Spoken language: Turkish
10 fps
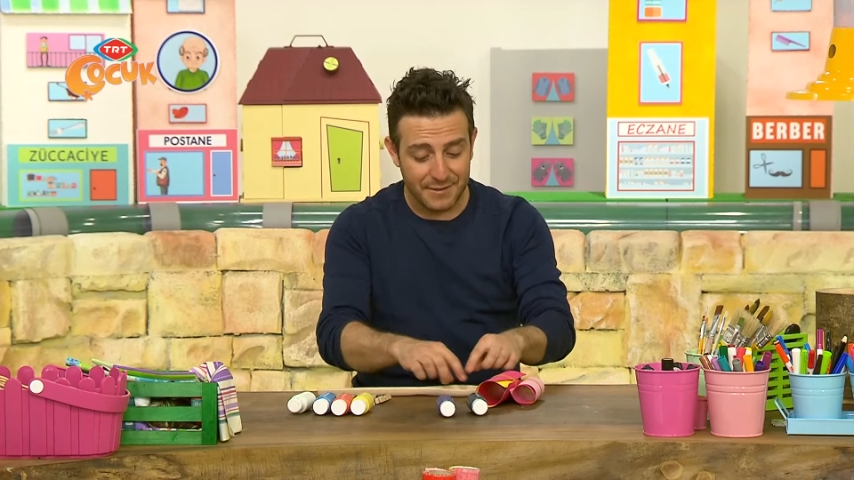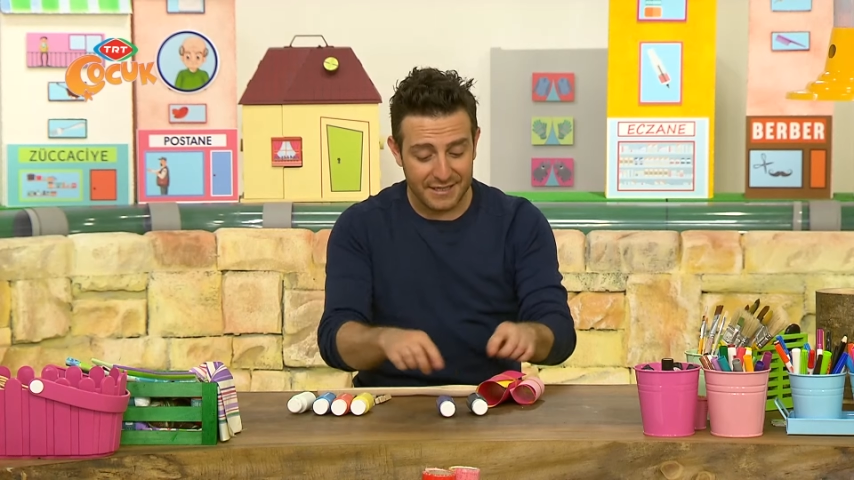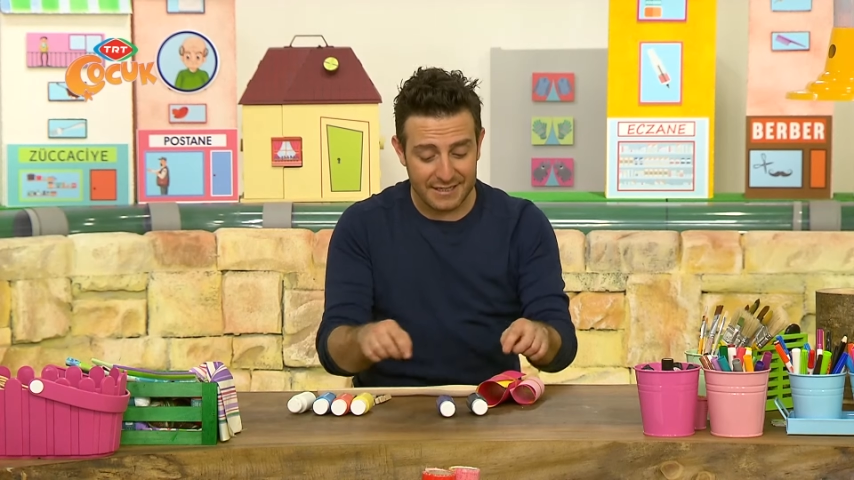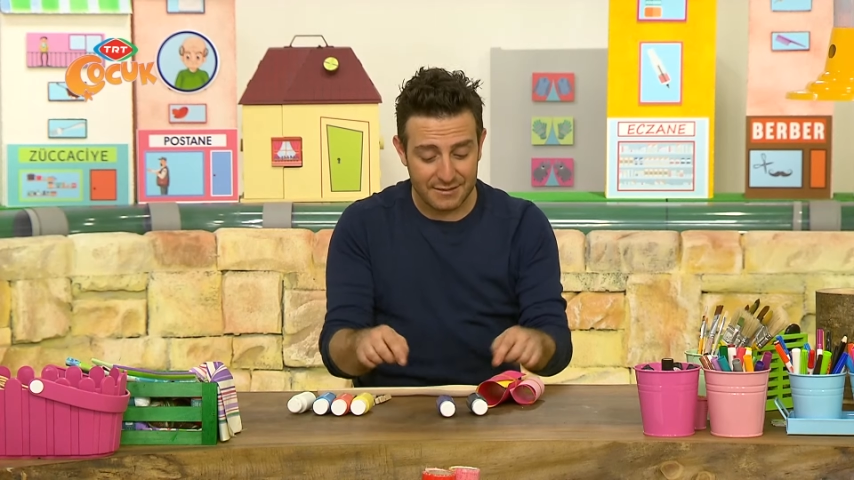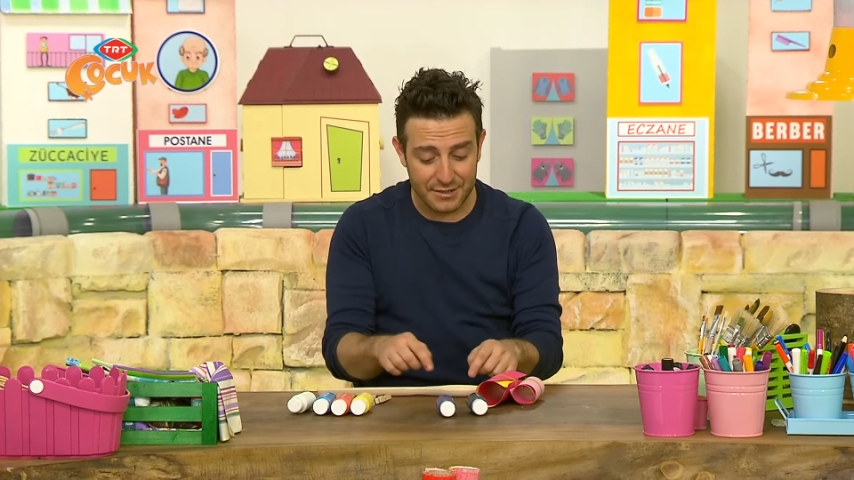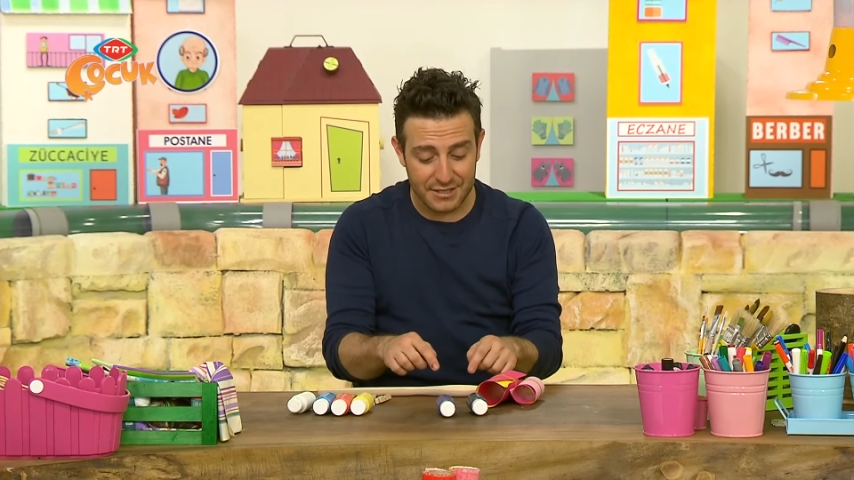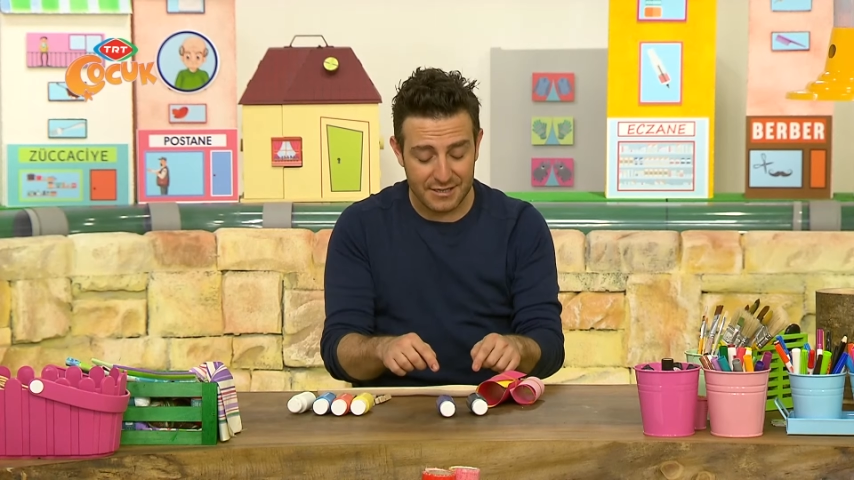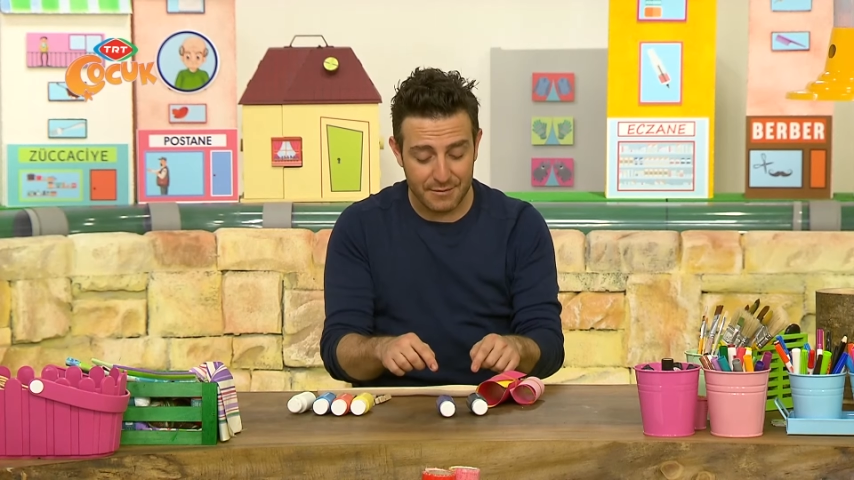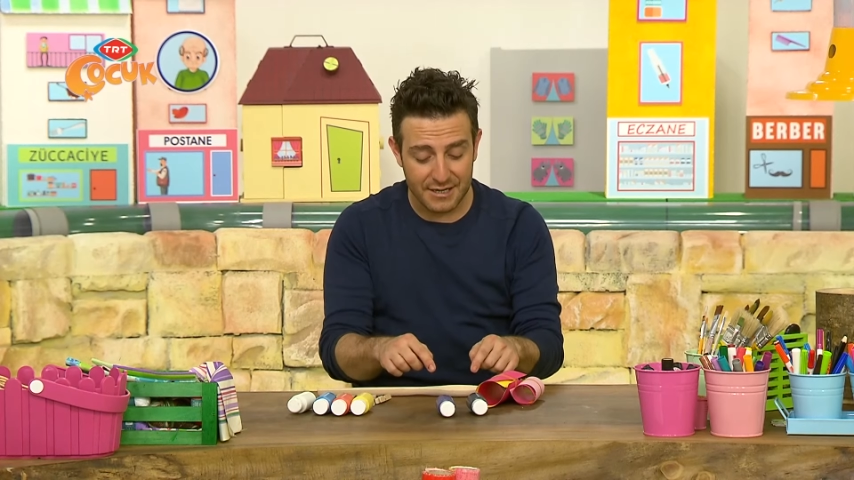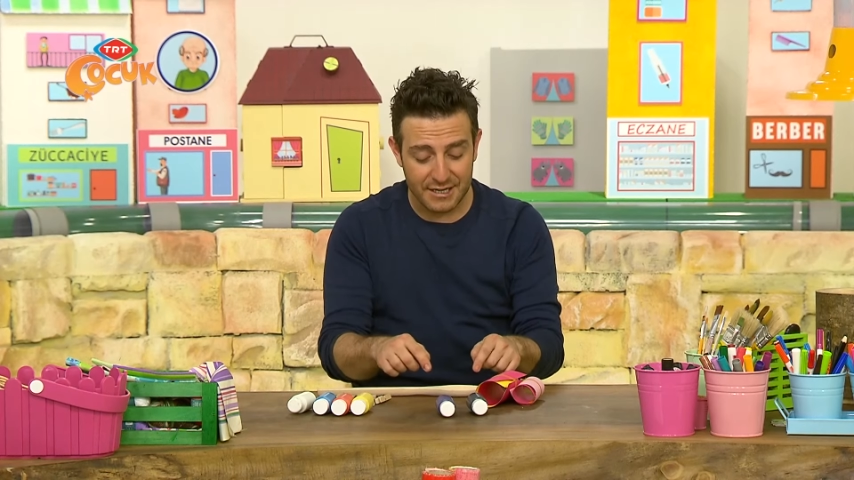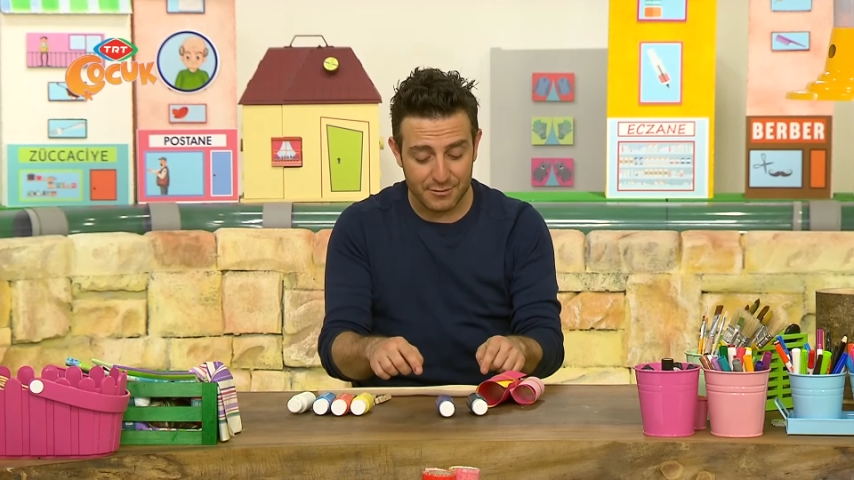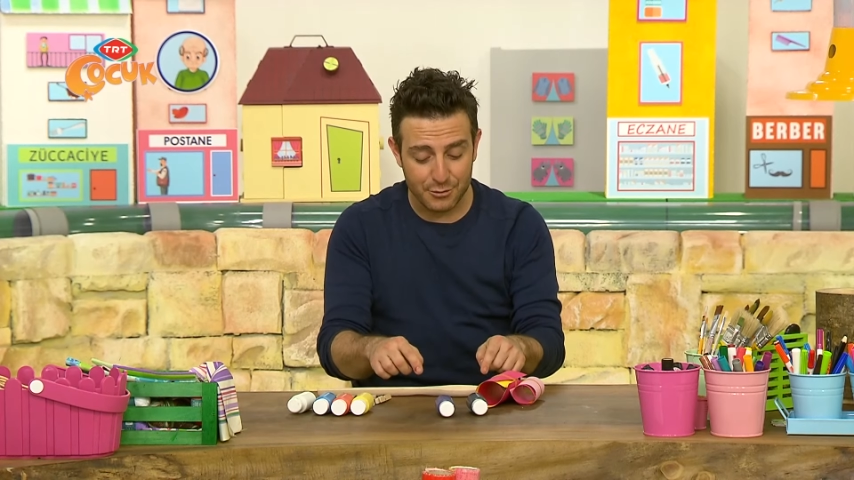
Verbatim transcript: bir resmi çizebilirim.